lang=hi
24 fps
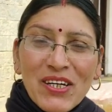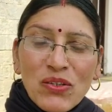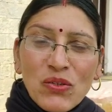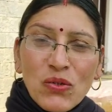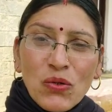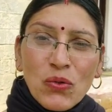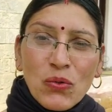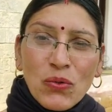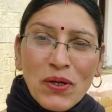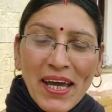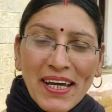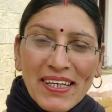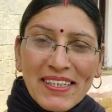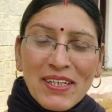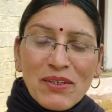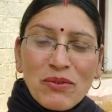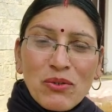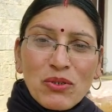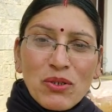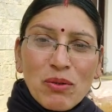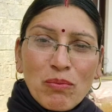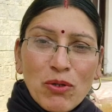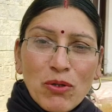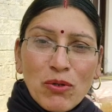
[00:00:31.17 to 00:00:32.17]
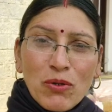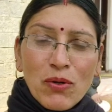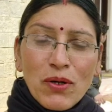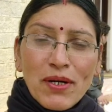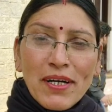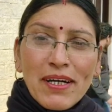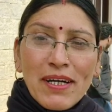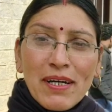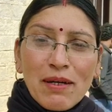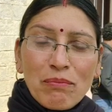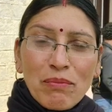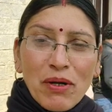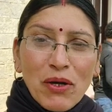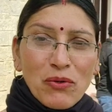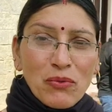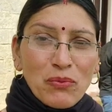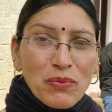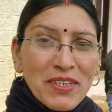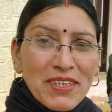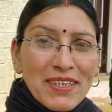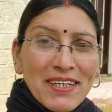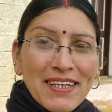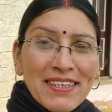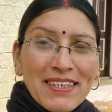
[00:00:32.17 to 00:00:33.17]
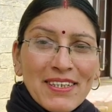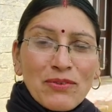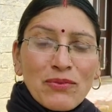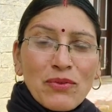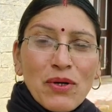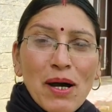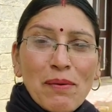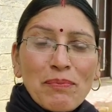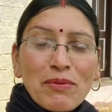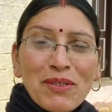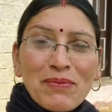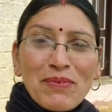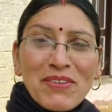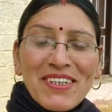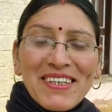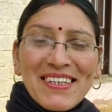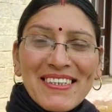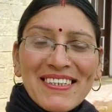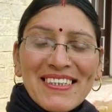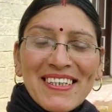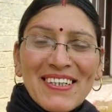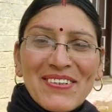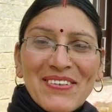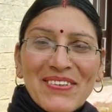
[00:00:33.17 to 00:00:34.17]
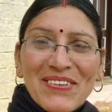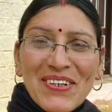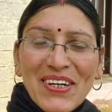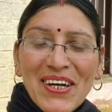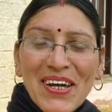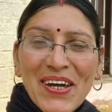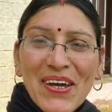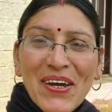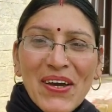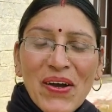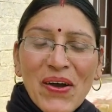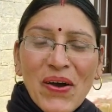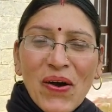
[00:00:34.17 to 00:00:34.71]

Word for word: तो कैसे हो सब लोग मैं उम्मीद करती हूँ आप सभी अच्छे होंगे